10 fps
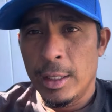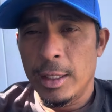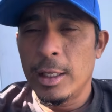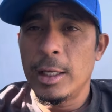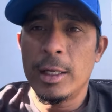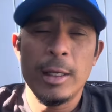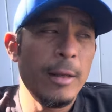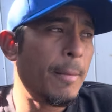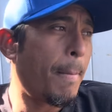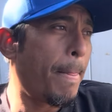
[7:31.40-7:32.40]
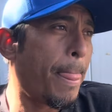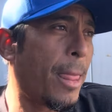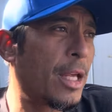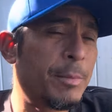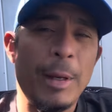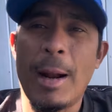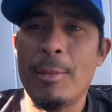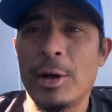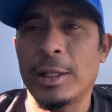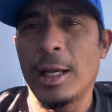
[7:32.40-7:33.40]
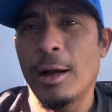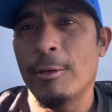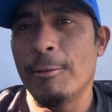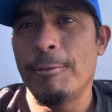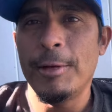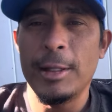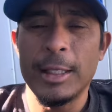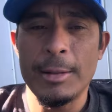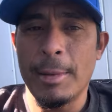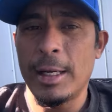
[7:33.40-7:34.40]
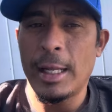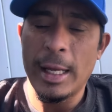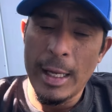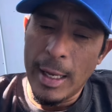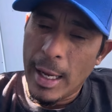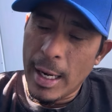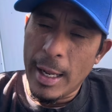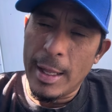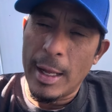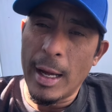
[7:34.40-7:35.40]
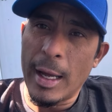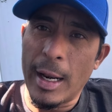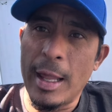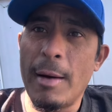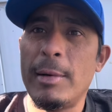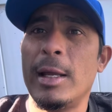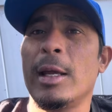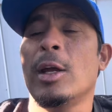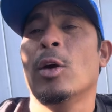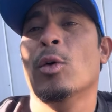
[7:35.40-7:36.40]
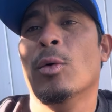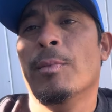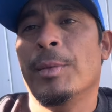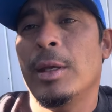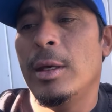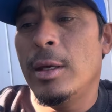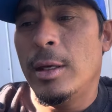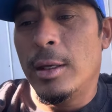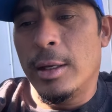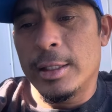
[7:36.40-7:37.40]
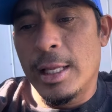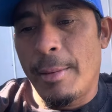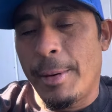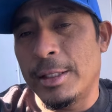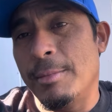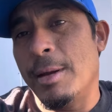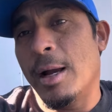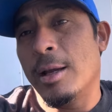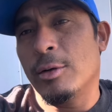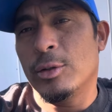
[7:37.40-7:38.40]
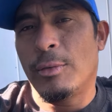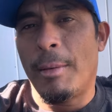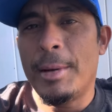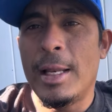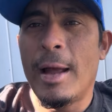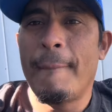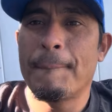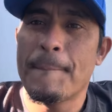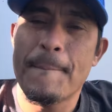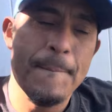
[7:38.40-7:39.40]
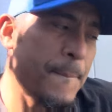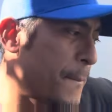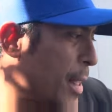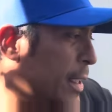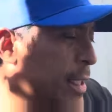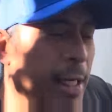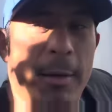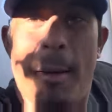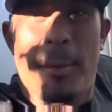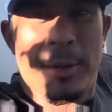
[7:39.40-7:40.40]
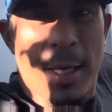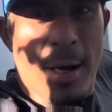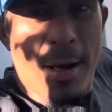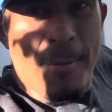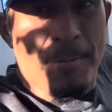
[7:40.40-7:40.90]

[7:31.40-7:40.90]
y esperamos que tengan un fin de semana agradable y que se la pasen bien ahí con su familia. Así que vamos a,